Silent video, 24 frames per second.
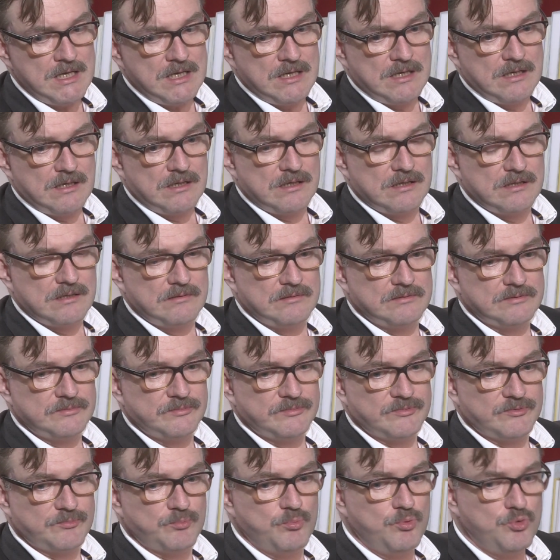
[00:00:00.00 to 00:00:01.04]
А,
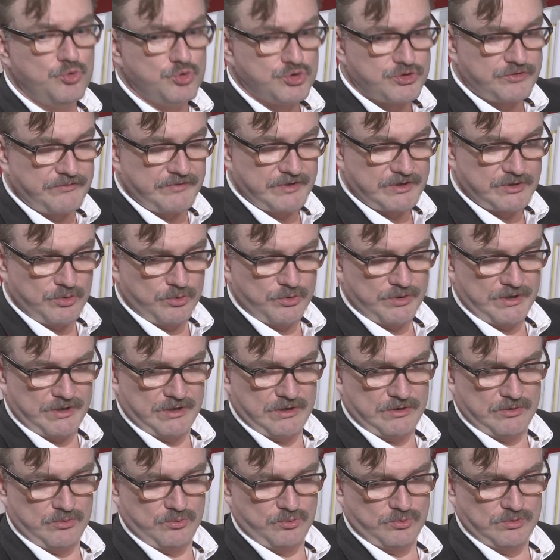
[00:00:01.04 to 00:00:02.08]
муж Виктории
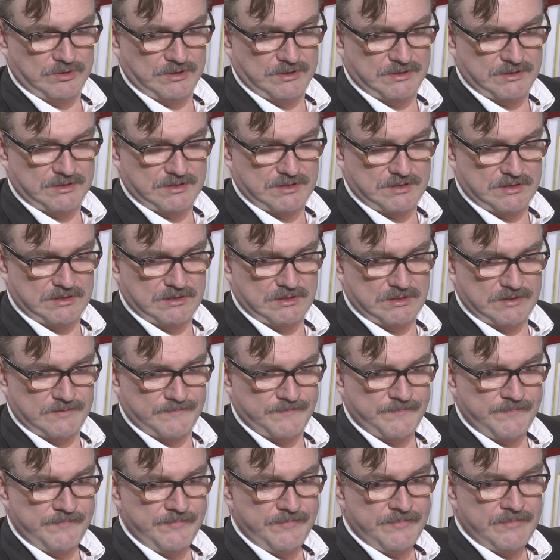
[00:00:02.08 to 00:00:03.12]
Нуланд, э,
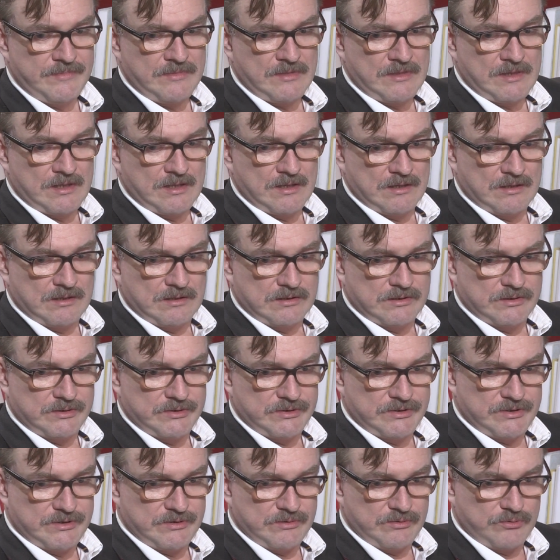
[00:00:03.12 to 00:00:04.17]
э,
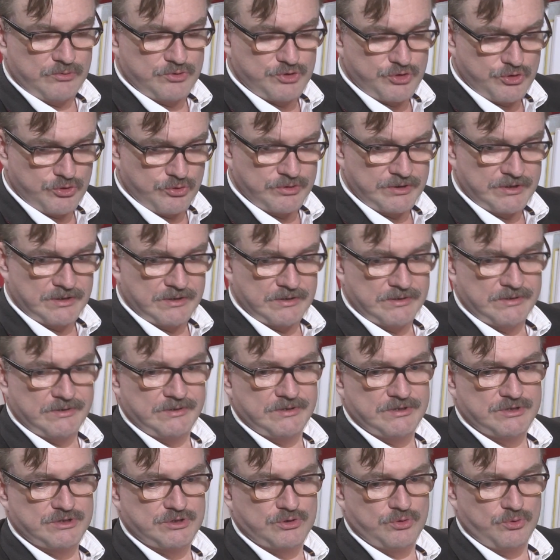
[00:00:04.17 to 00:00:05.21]
ученый,
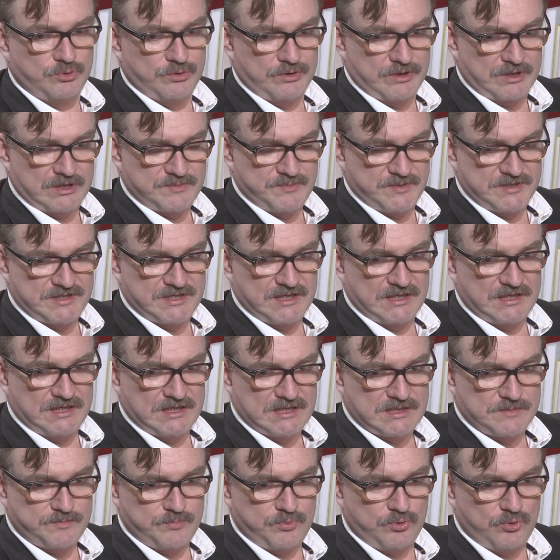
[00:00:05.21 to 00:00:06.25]
историк,
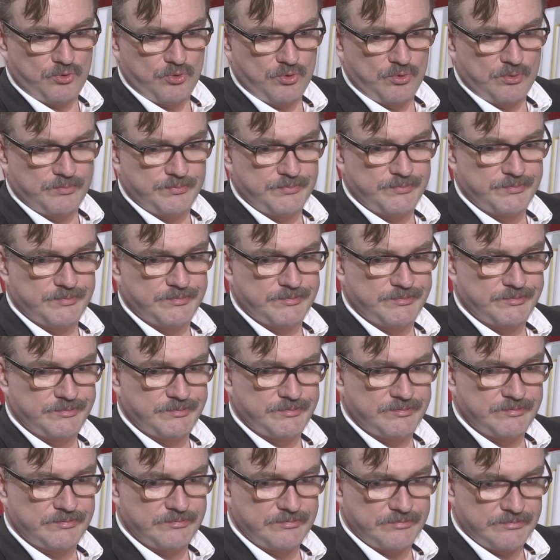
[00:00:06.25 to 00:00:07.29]
специалист по
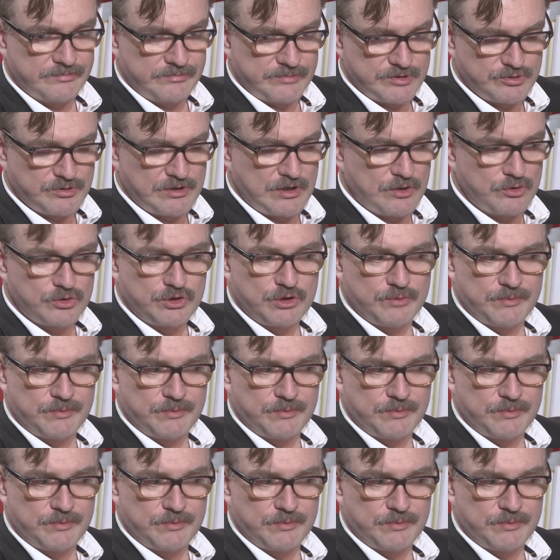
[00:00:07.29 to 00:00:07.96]
международным